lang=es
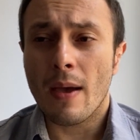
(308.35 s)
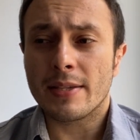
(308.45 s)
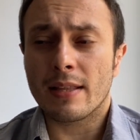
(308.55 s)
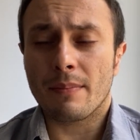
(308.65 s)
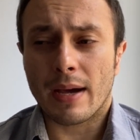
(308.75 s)

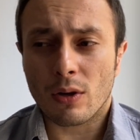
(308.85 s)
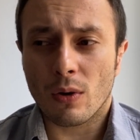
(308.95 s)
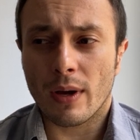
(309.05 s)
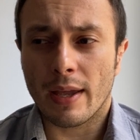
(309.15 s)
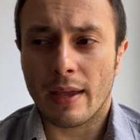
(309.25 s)
Sin
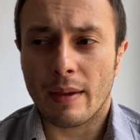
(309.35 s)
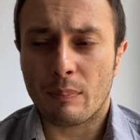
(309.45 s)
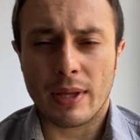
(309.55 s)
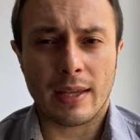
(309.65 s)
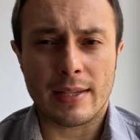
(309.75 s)
embargo, eh,
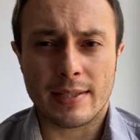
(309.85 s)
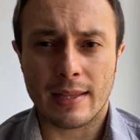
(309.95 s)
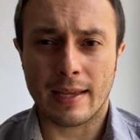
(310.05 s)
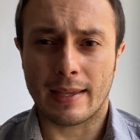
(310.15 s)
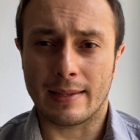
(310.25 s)
puede que sea
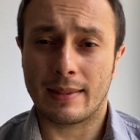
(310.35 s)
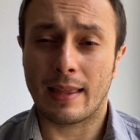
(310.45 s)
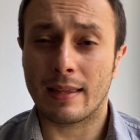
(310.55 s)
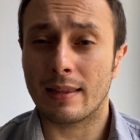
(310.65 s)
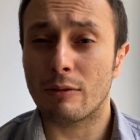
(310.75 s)
la que
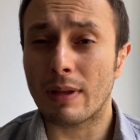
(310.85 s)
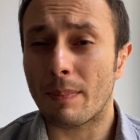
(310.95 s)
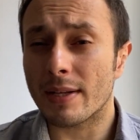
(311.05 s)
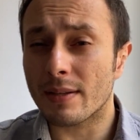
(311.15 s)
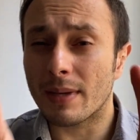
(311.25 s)
te dé una
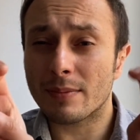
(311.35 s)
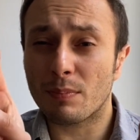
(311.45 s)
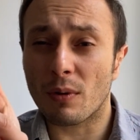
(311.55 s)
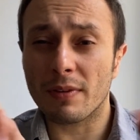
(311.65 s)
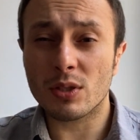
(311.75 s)
apariencia más
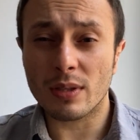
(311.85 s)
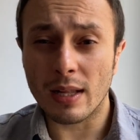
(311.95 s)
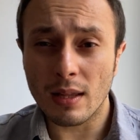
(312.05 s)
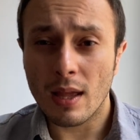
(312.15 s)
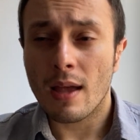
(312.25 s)

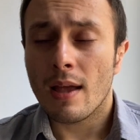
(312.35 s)
profesional.